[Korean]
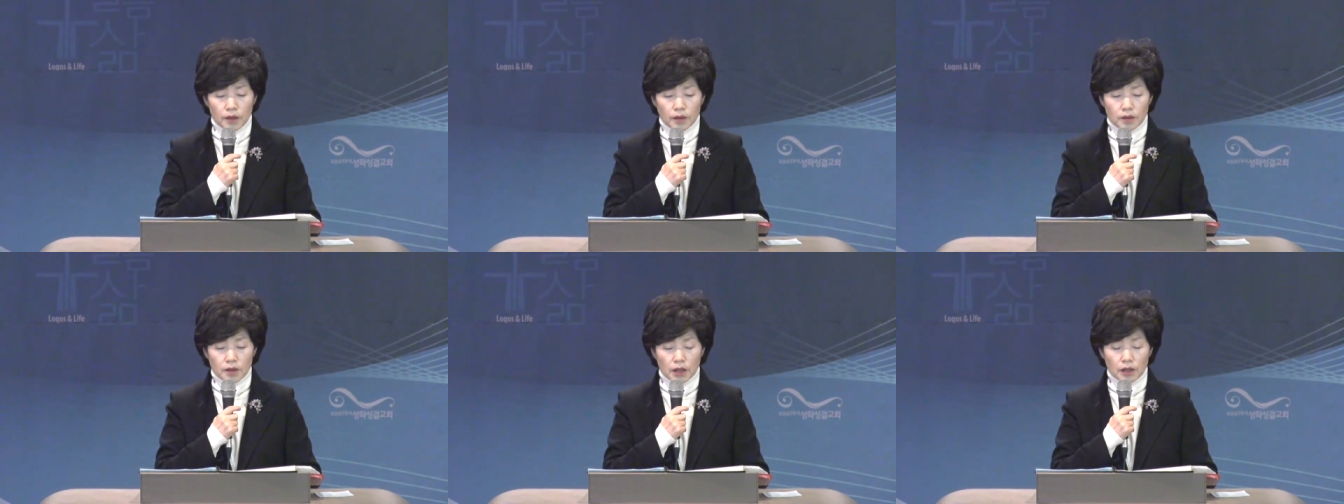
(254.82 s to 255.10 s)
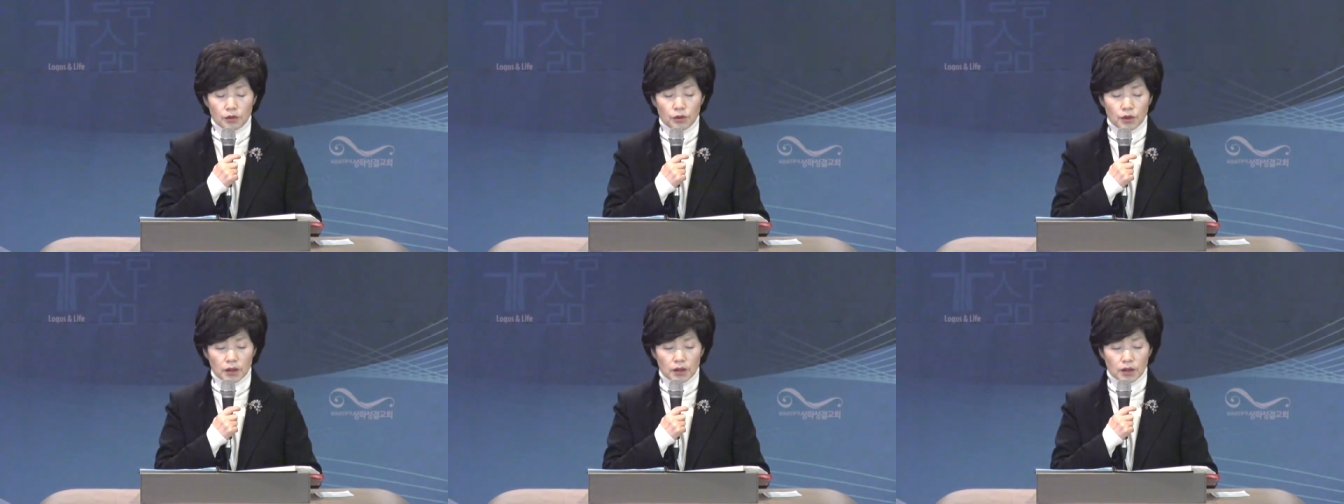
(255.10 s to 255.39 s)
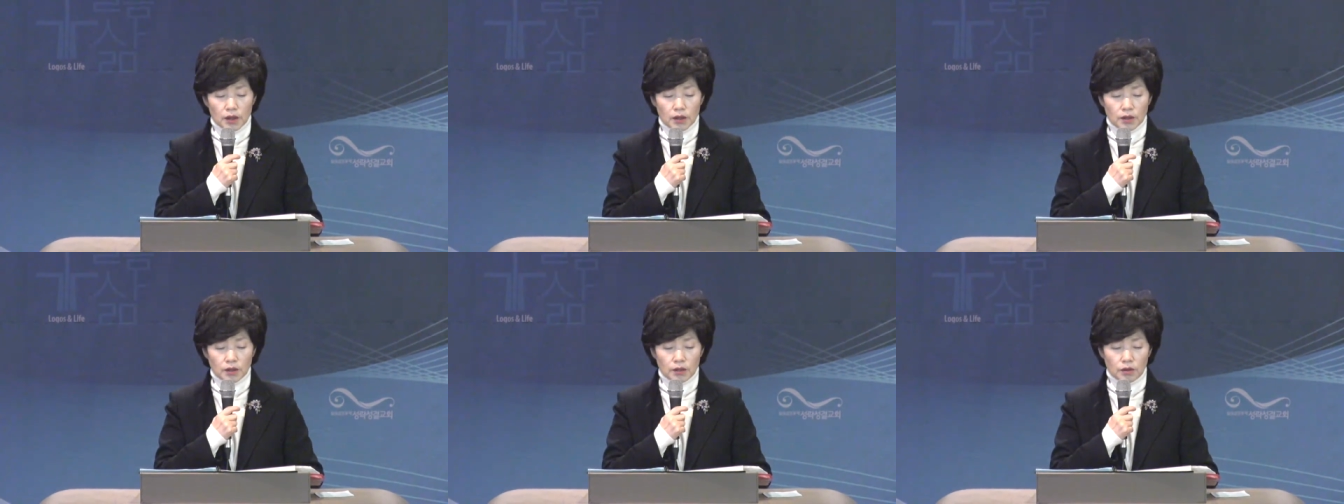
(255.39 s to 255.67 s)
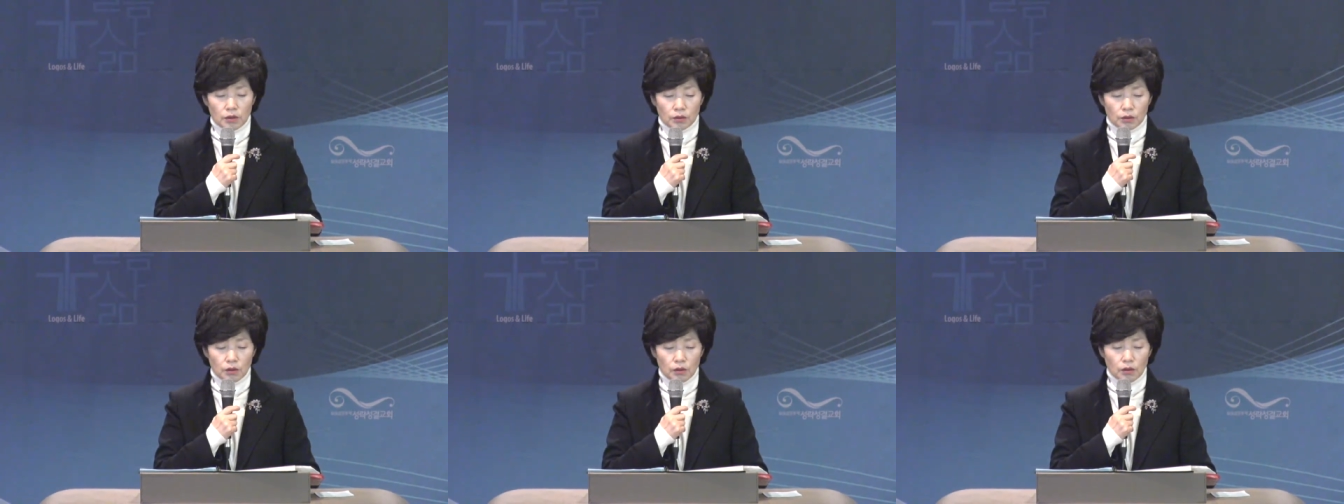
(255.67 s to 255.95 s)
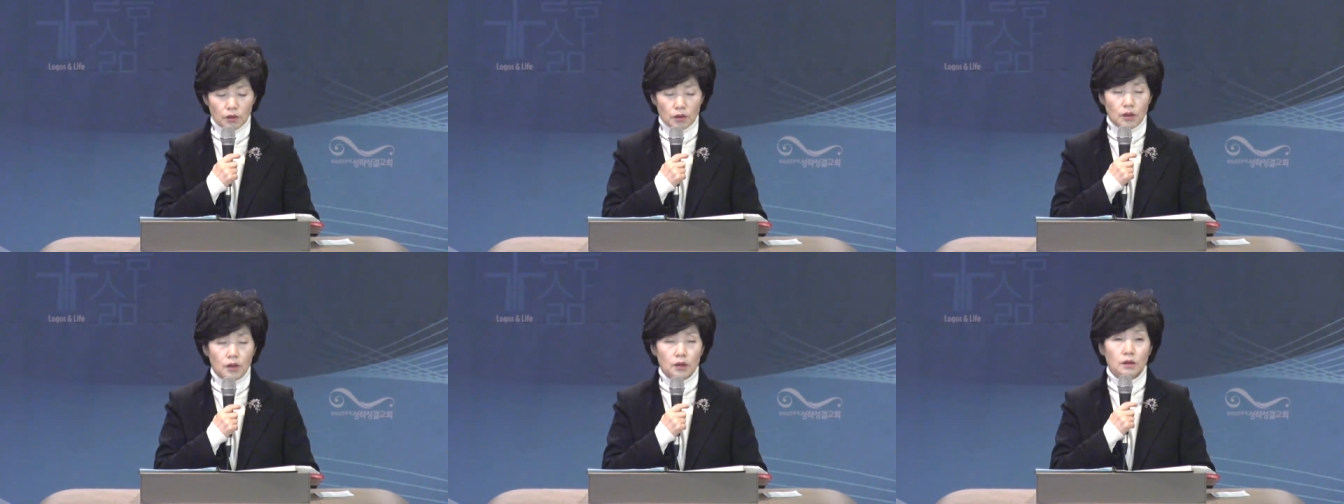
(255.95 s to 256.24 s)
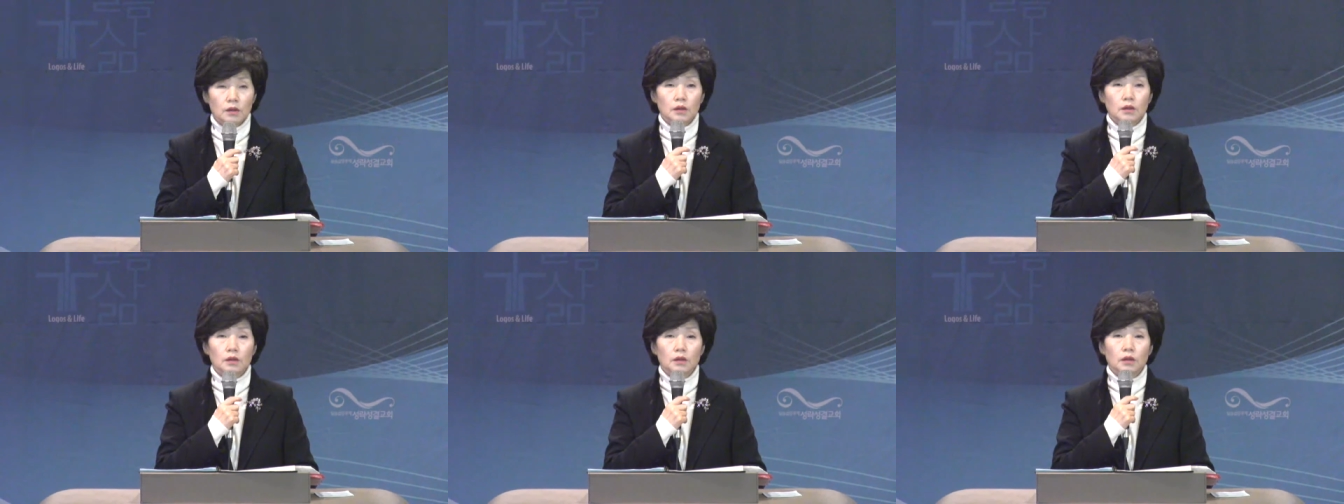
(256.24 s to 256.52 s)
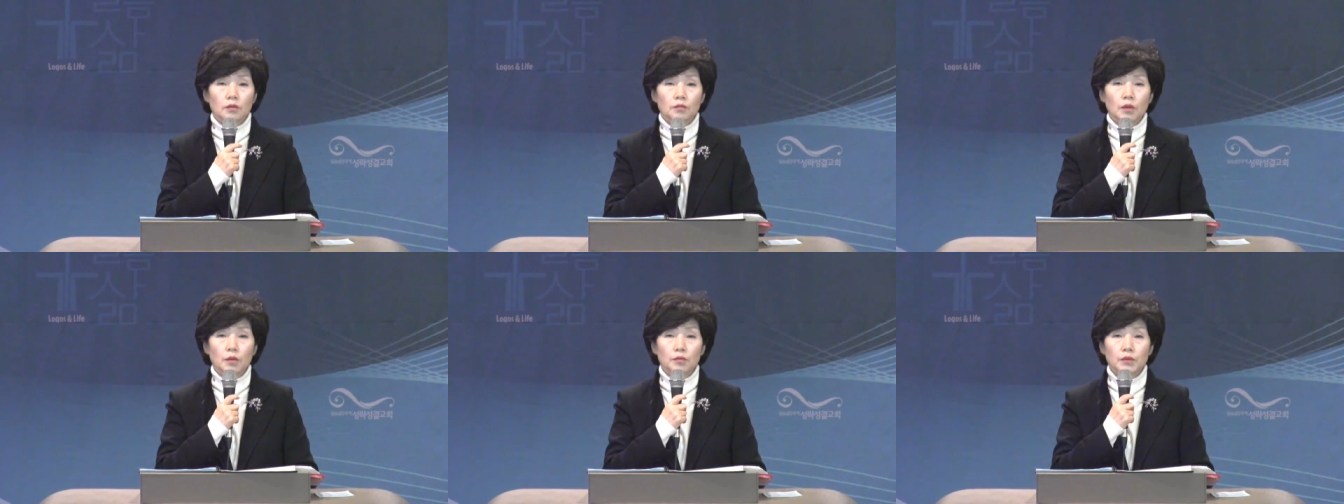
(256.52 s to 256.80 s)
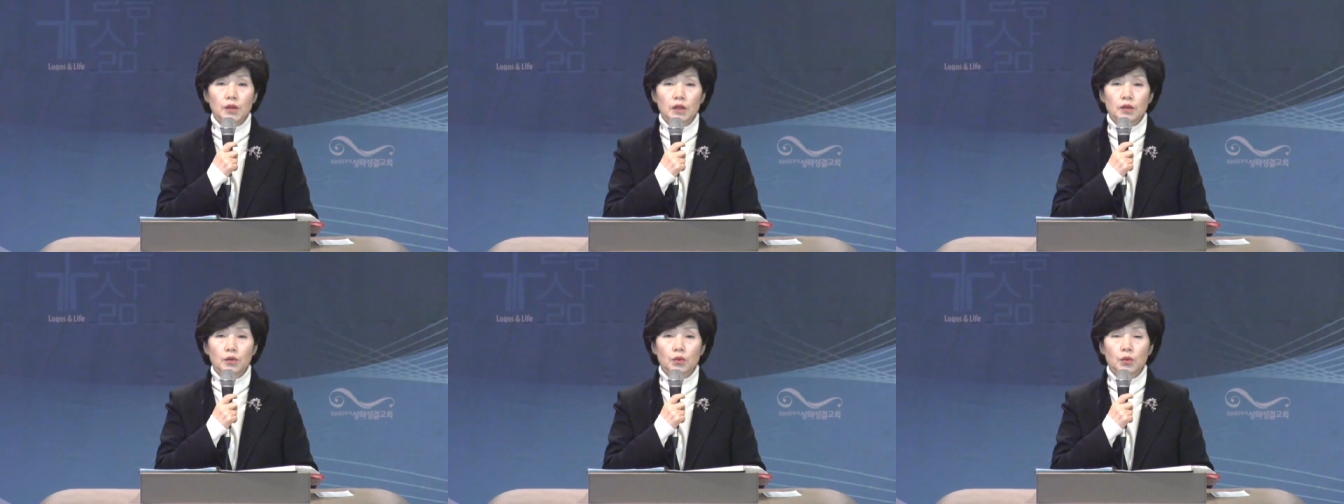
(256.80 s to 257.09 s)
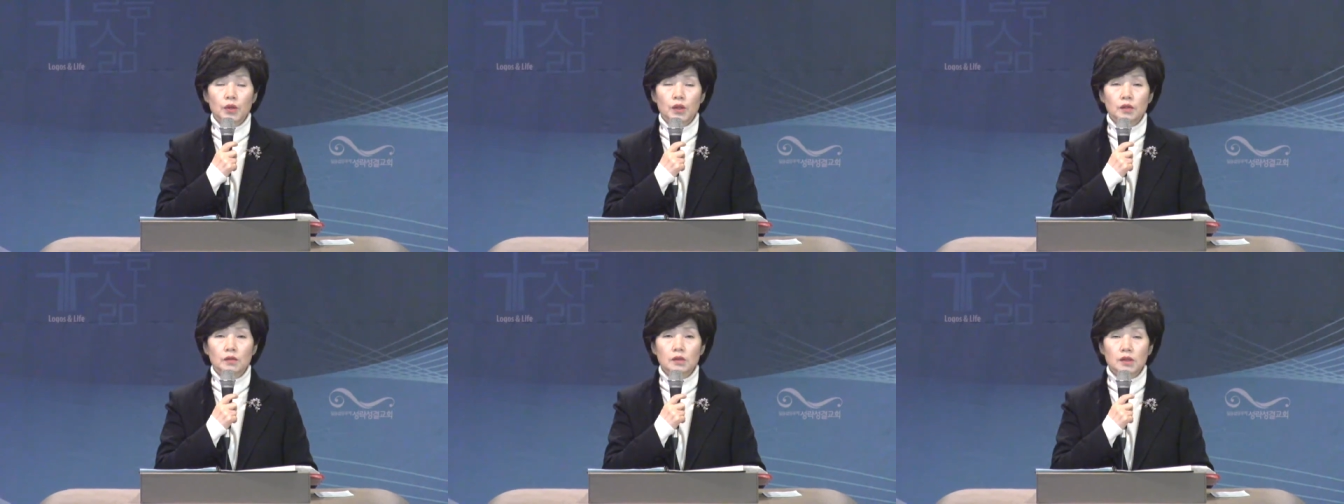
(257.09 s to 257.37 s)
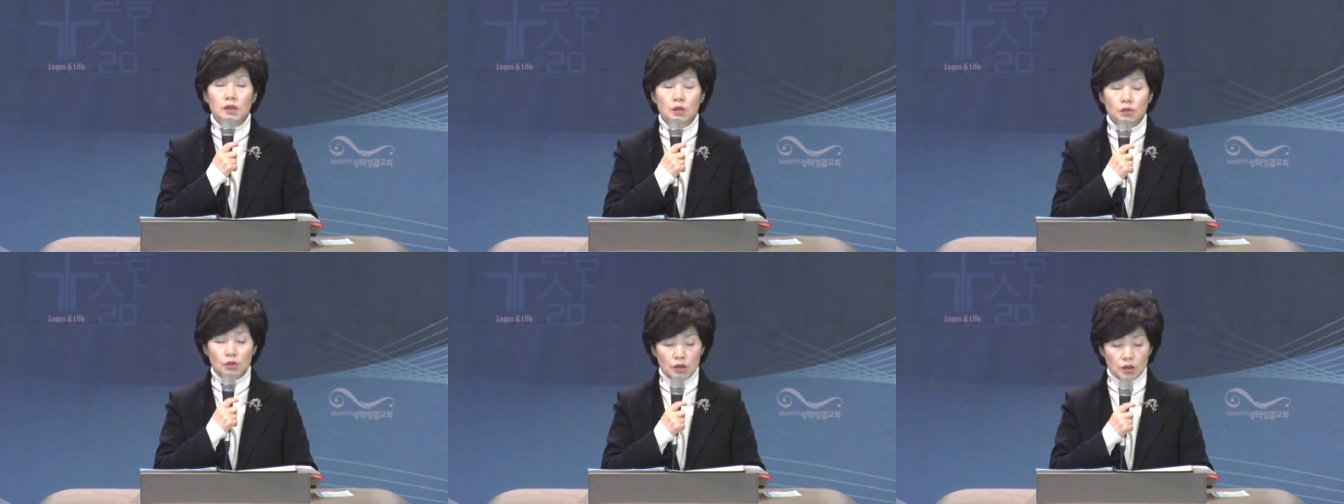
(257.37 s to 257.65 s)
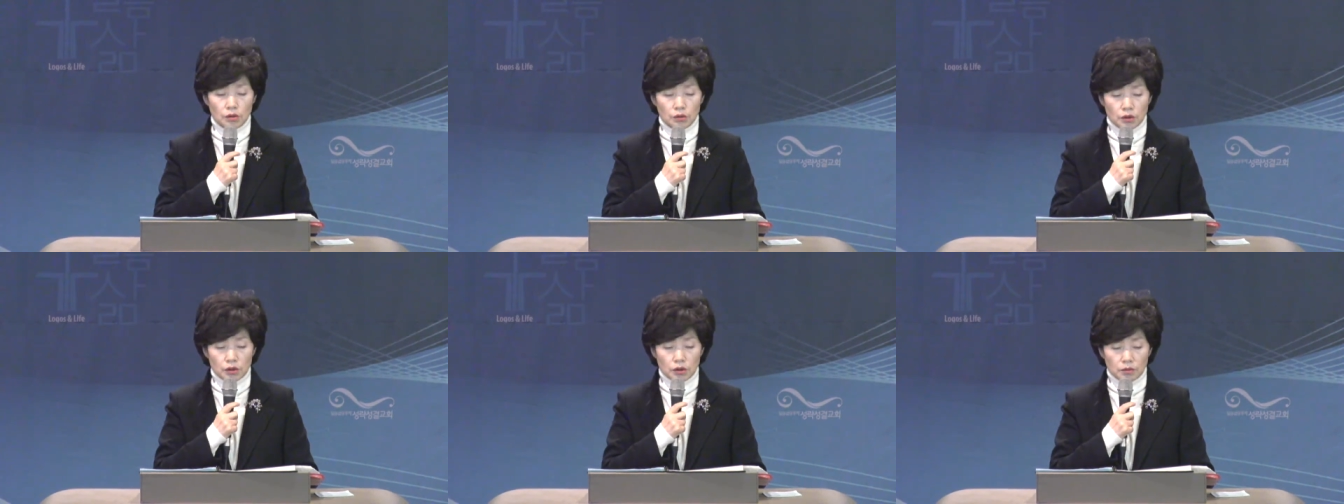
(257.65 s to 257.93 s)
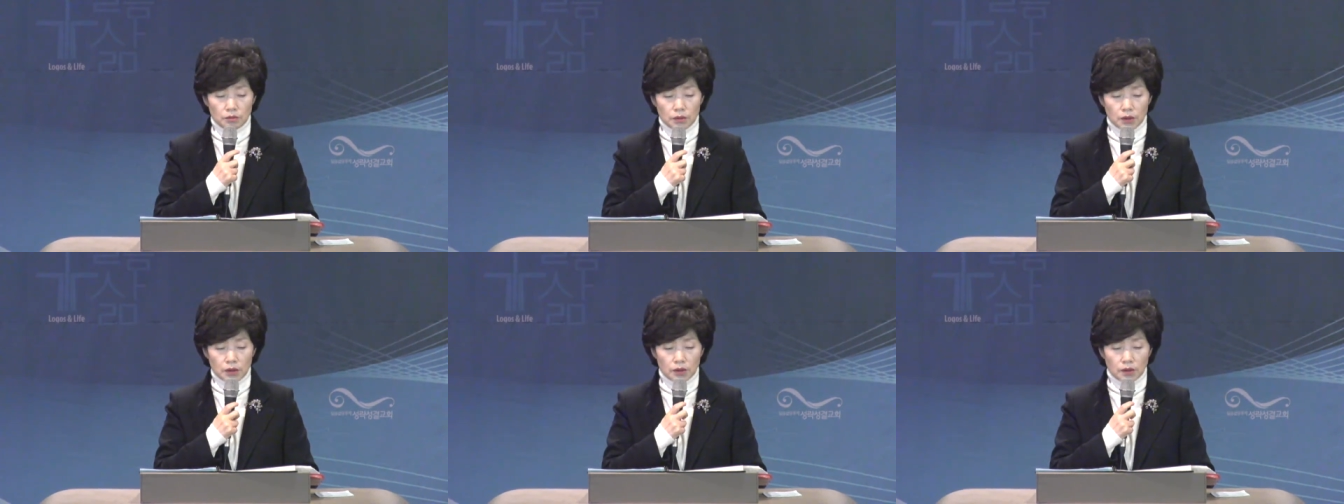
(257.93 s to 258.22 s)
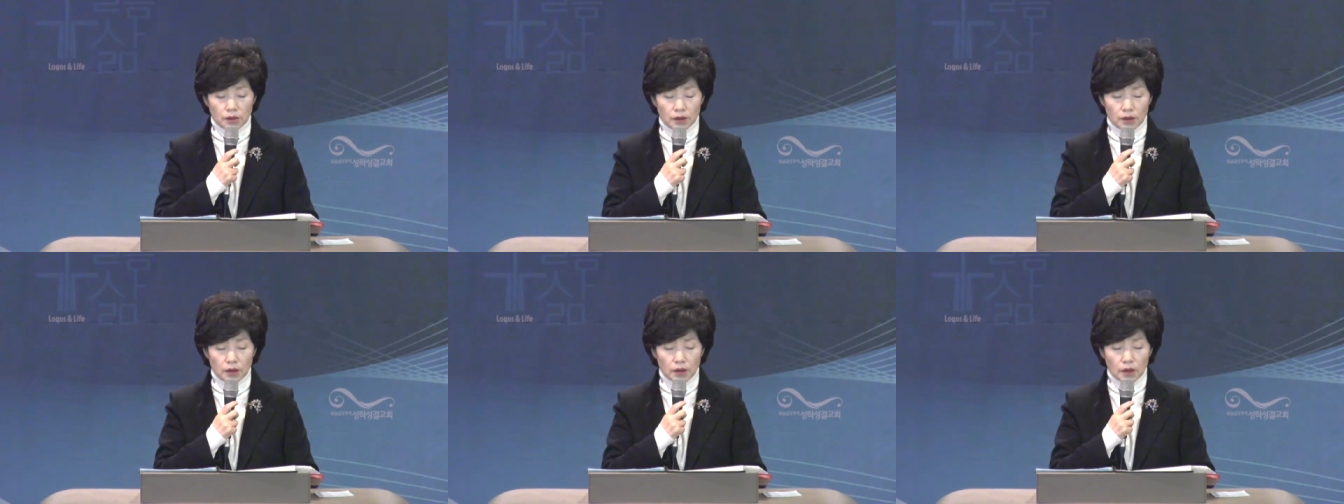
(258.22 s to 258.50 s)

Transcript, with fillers: 자유하게 하시려고 어, 몸된 교회를 세우신 것입니다.